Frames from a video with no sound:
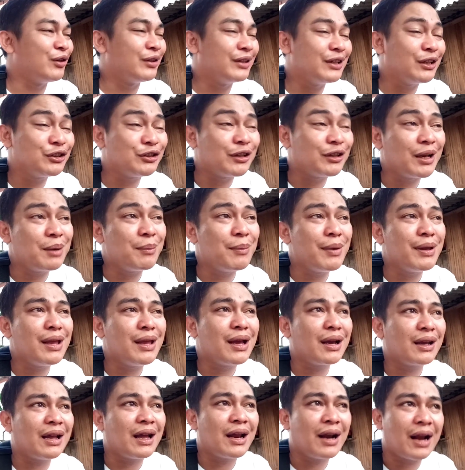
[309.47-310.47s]
konten soalnya
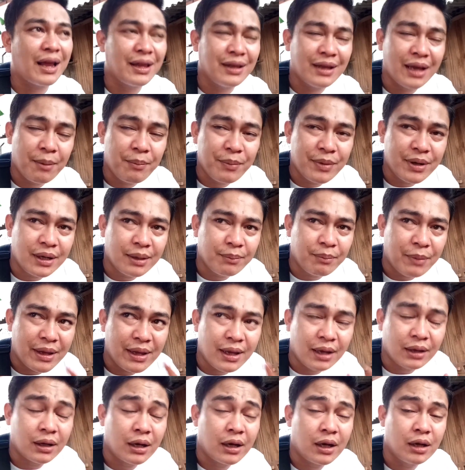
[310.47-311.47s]
banyak yang nanya
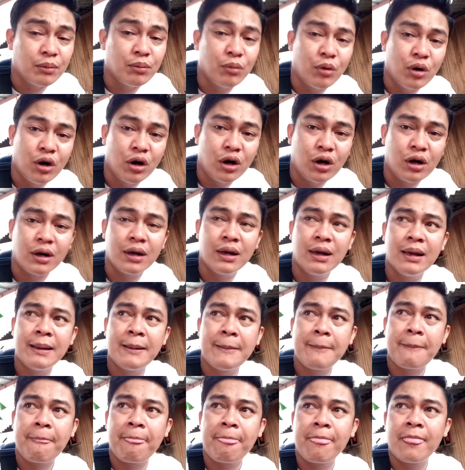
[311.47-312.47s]
banyak yang inbox
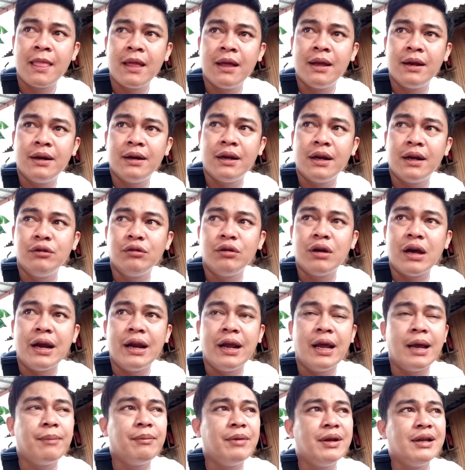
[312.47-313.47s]
dan juga
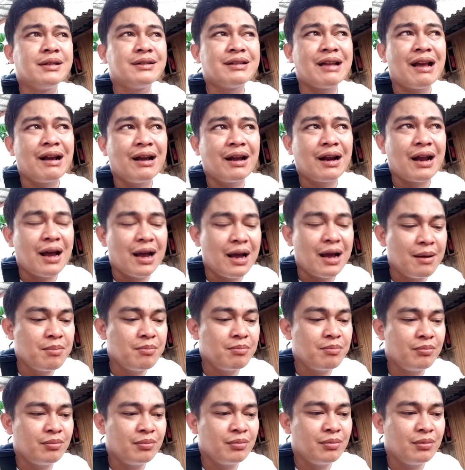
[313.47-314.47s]
DM di
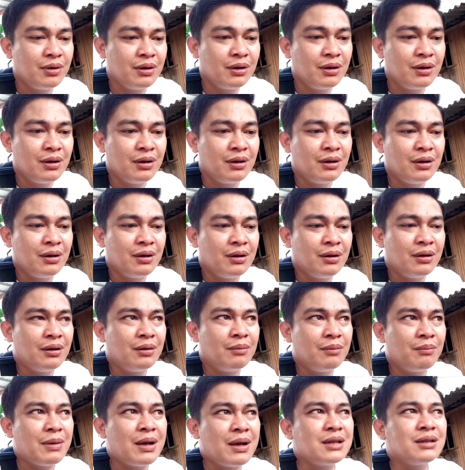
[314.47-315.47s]
Instagram
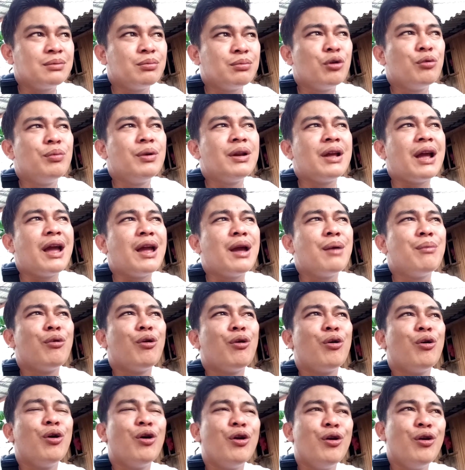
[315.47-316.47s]
Mas mau beli ayam
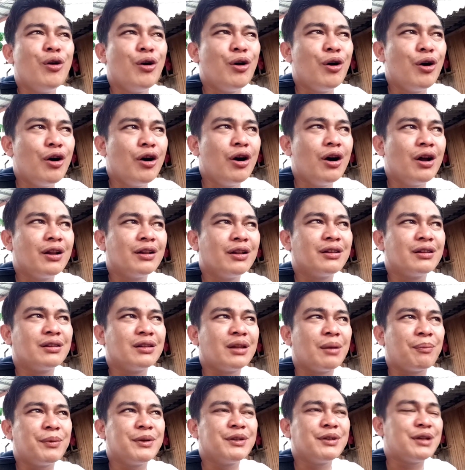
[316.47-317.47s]
logodor
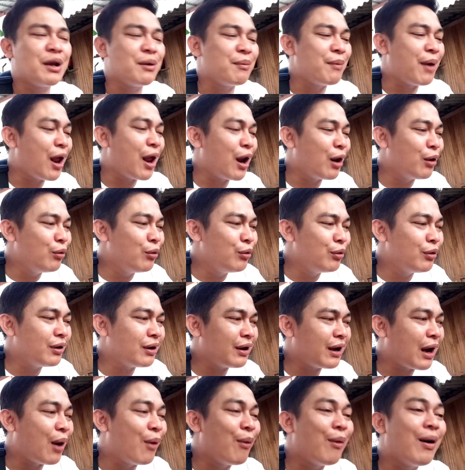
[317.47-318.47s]
tapi saya malu
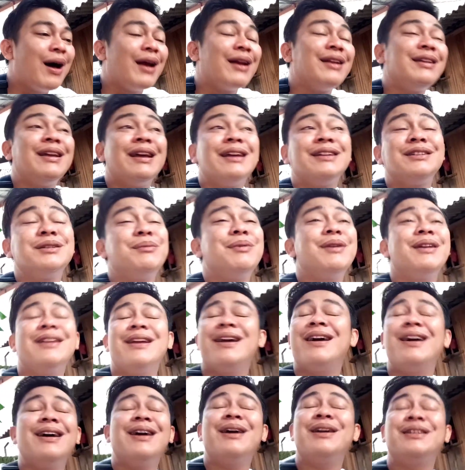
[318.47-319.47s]
nawarnya
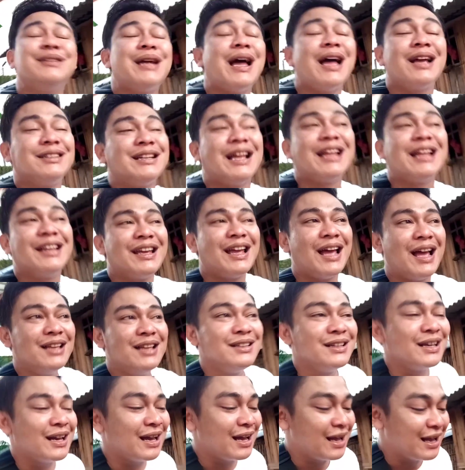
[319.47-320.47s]
sebenarnya enggak sih santai
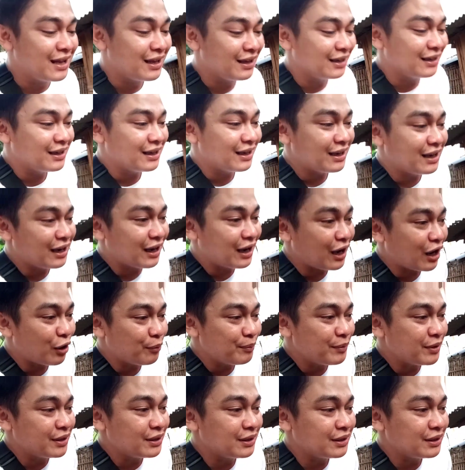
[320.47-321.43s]
aja kalau